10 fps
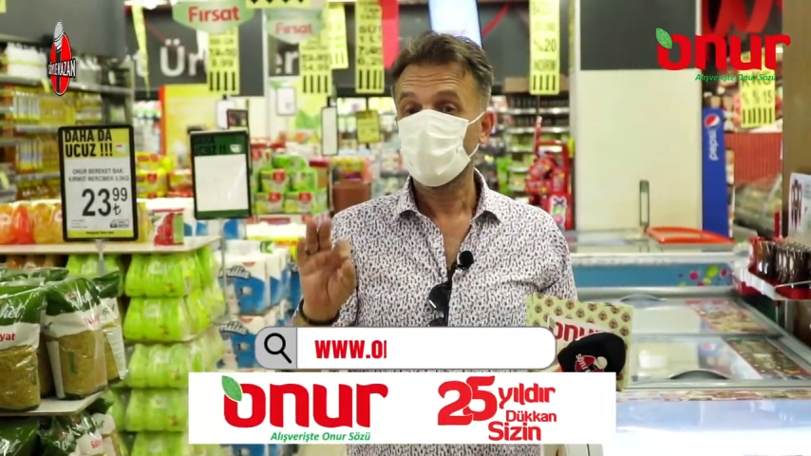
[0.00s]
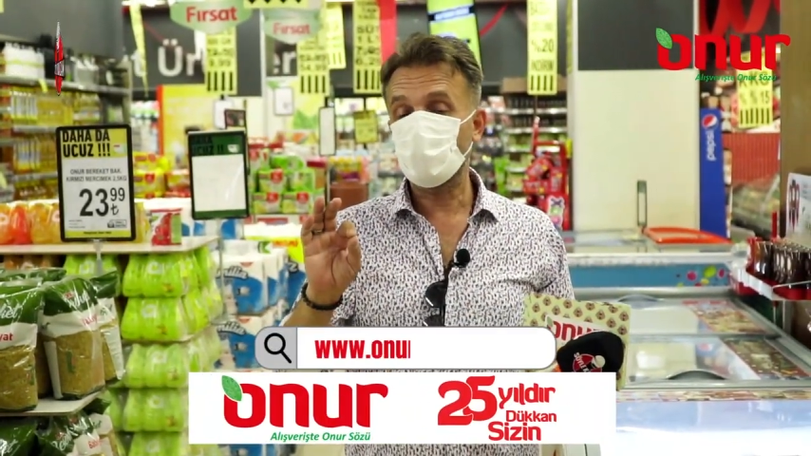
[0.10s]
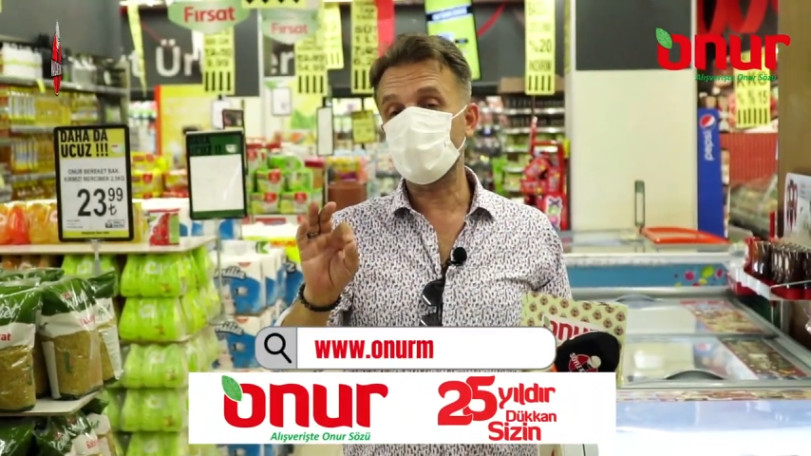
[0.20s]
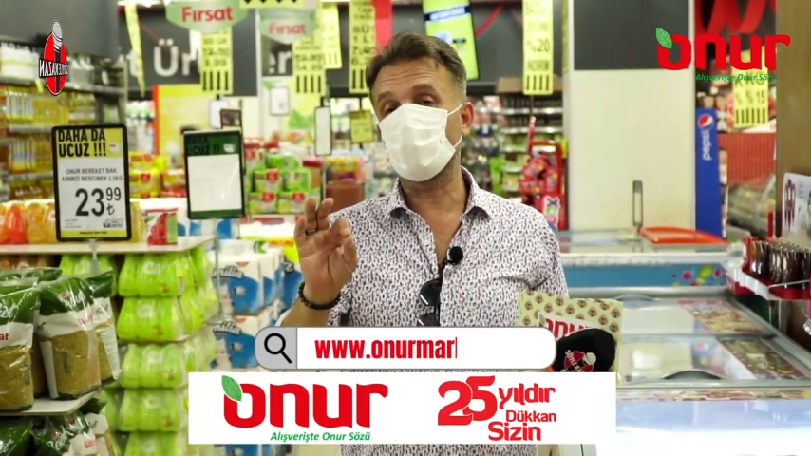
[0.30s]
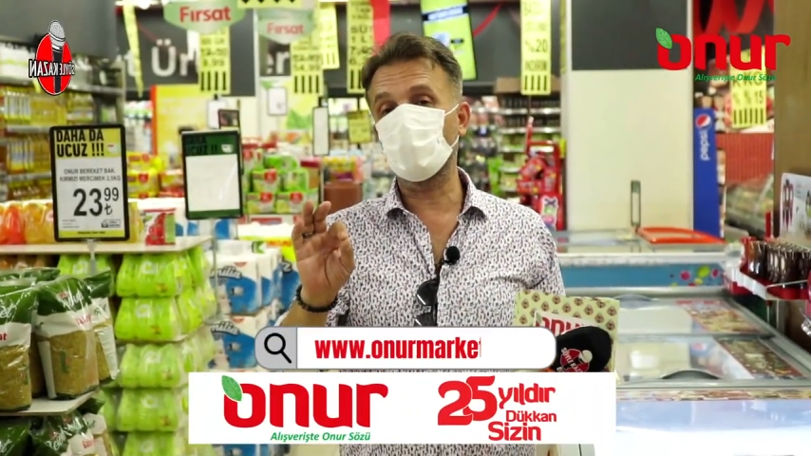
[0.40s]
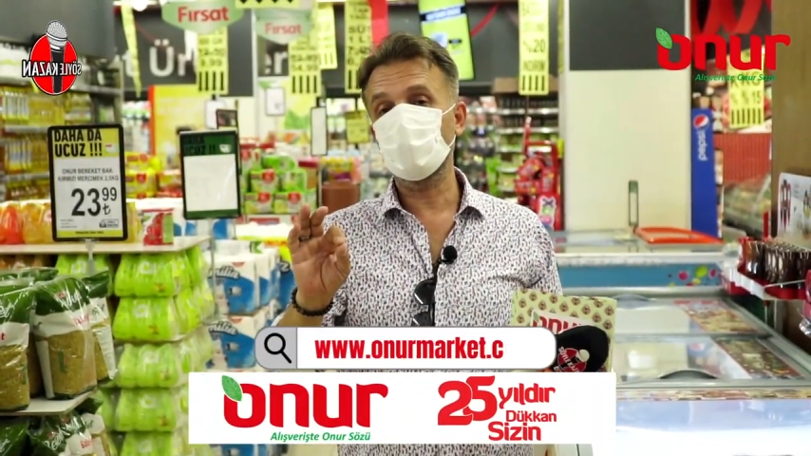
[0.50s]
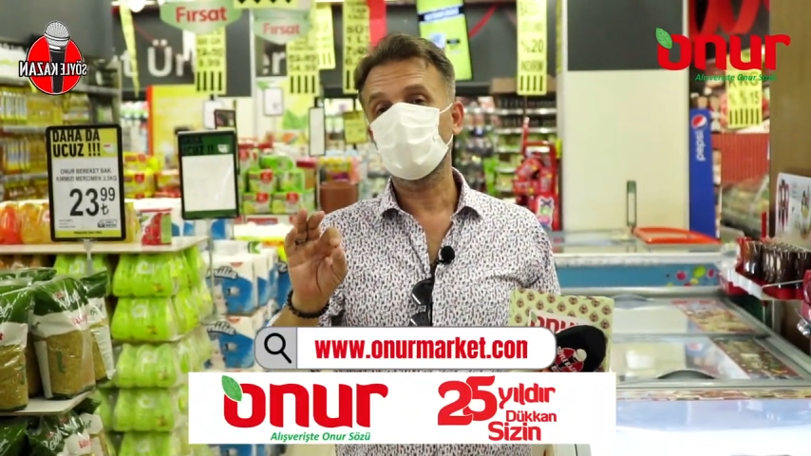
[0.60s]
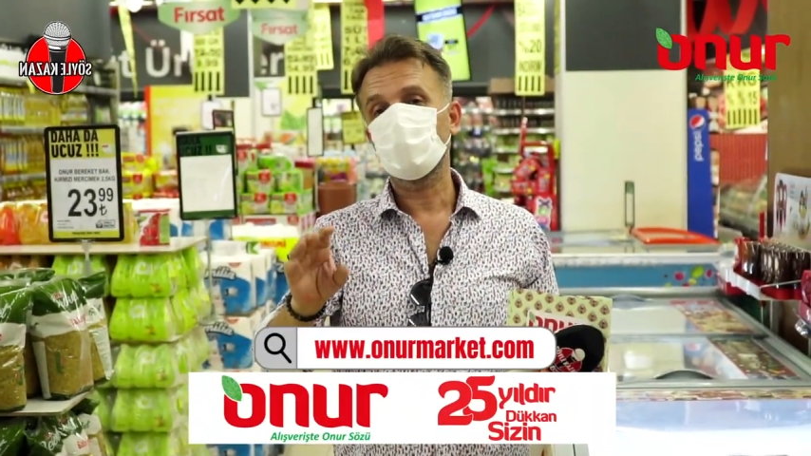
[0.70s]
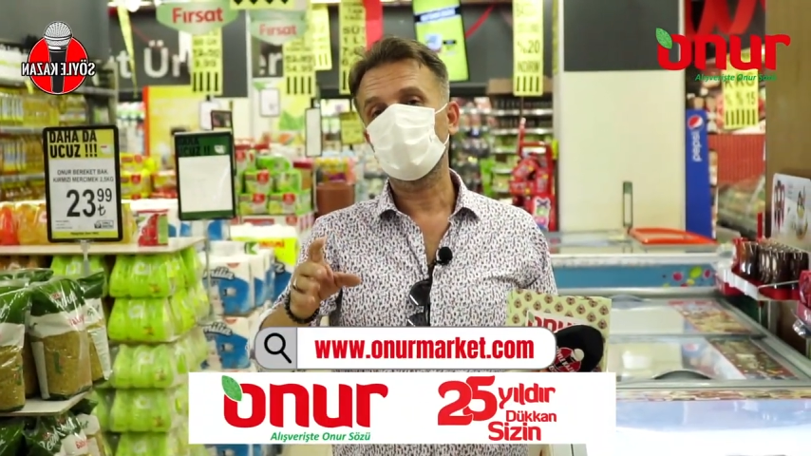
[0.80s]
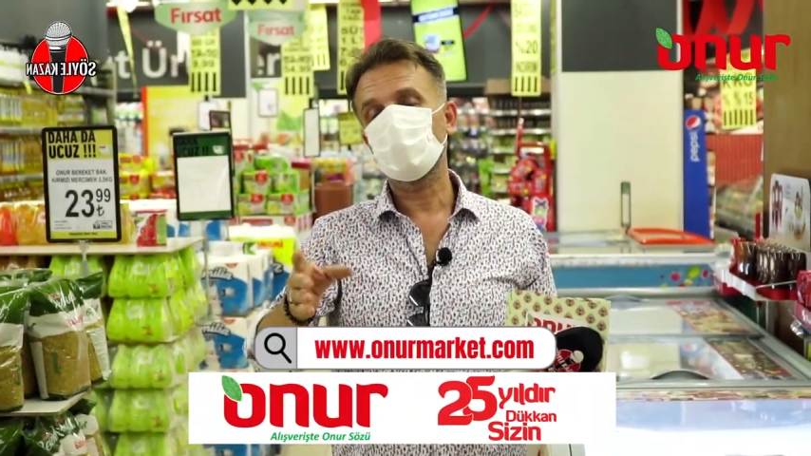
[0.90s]
Kazanan
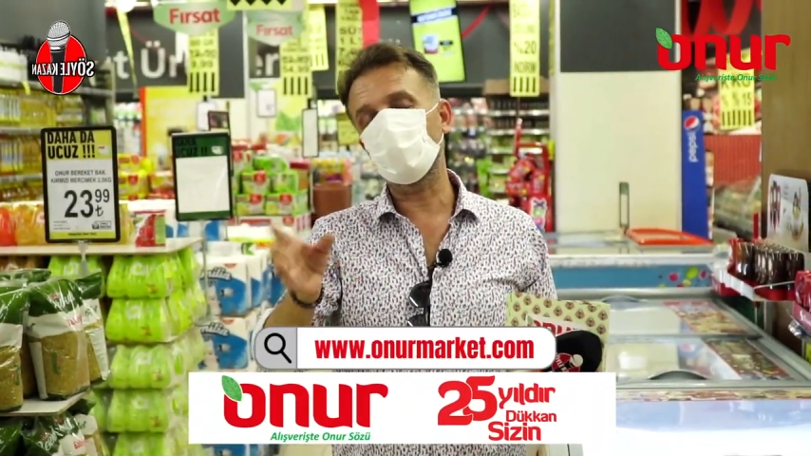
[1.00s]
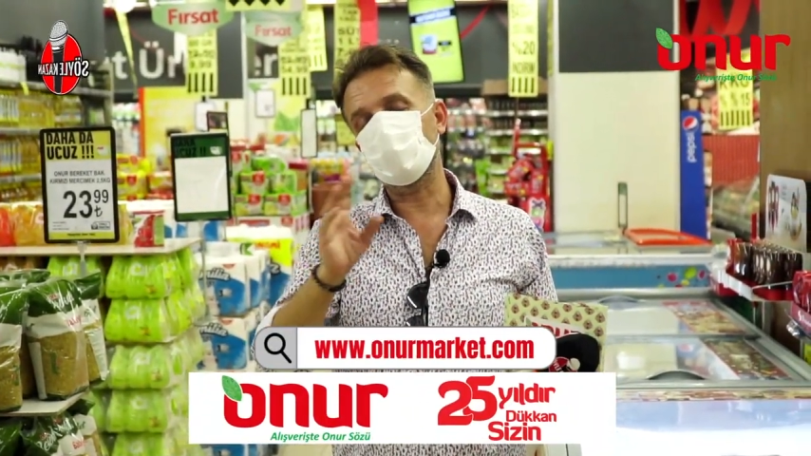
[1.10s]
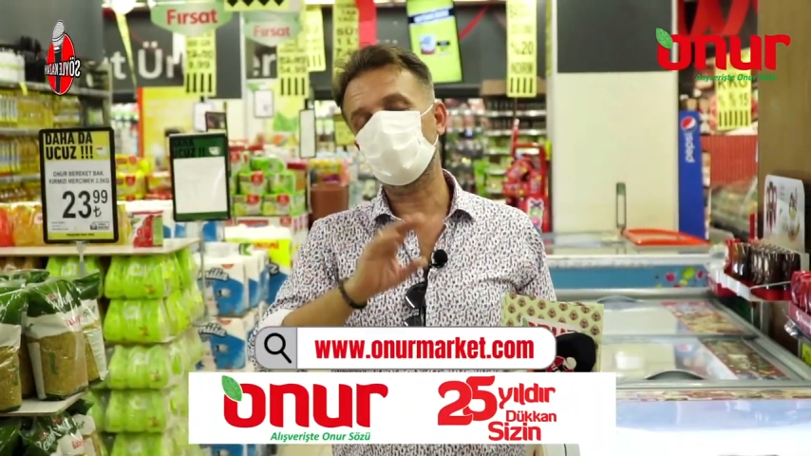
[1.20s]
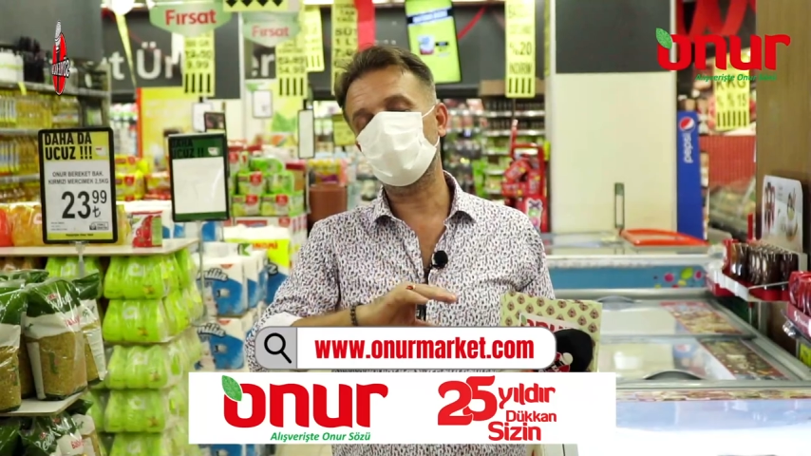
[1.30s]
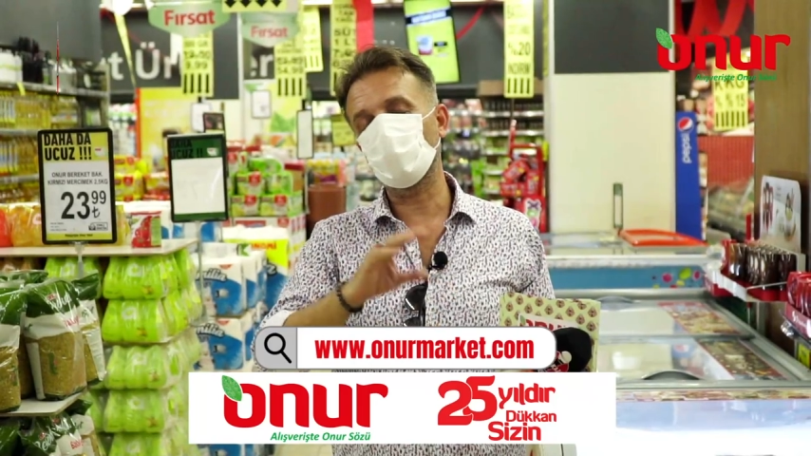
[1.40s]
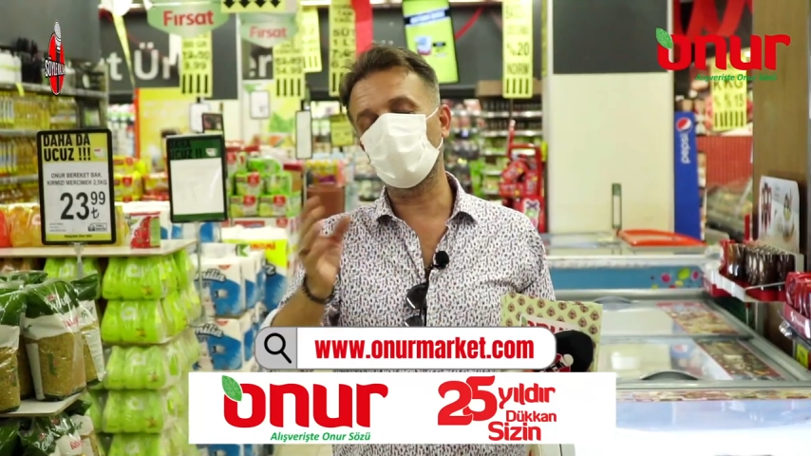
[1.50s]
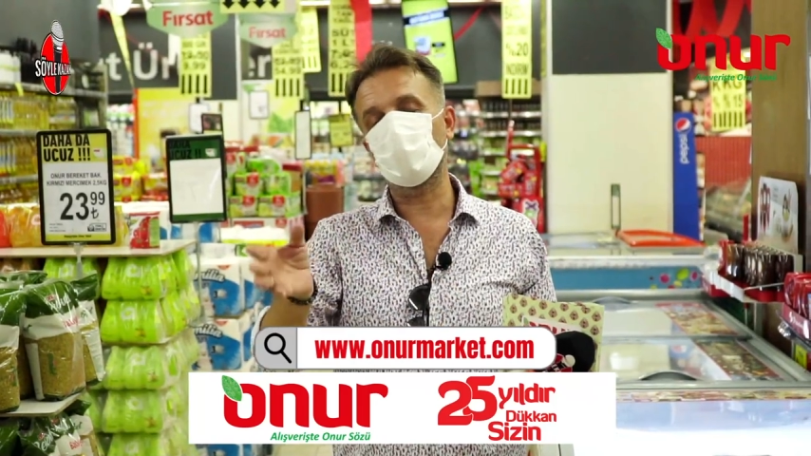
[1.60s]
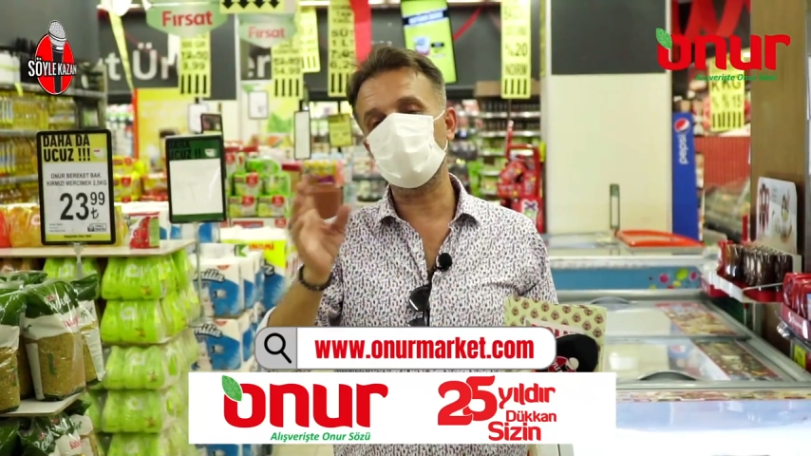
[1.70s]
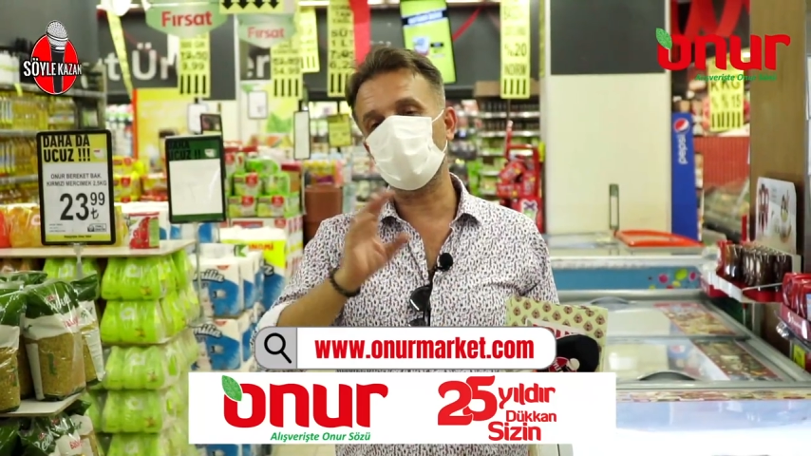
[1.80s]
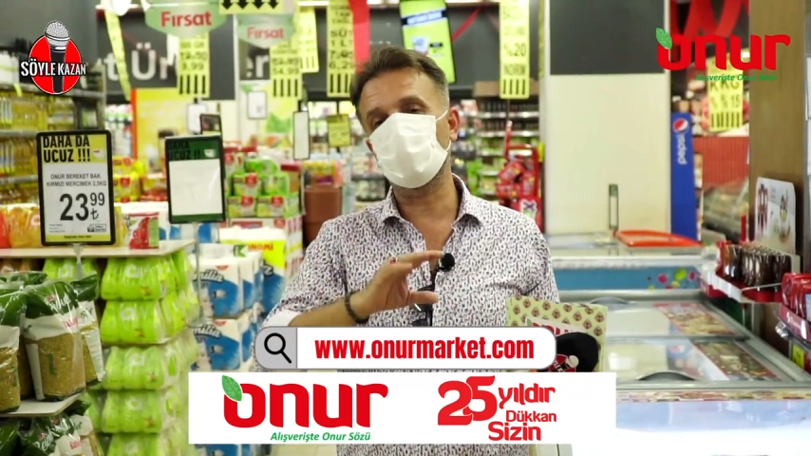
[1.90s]
yani
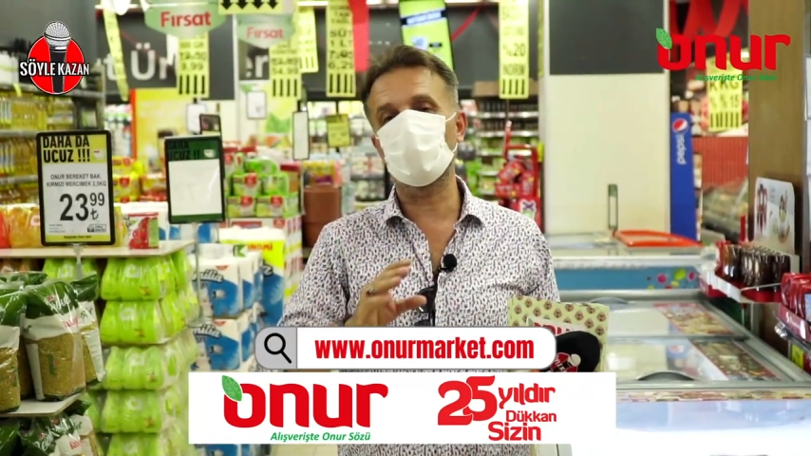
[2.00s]
sorularımıza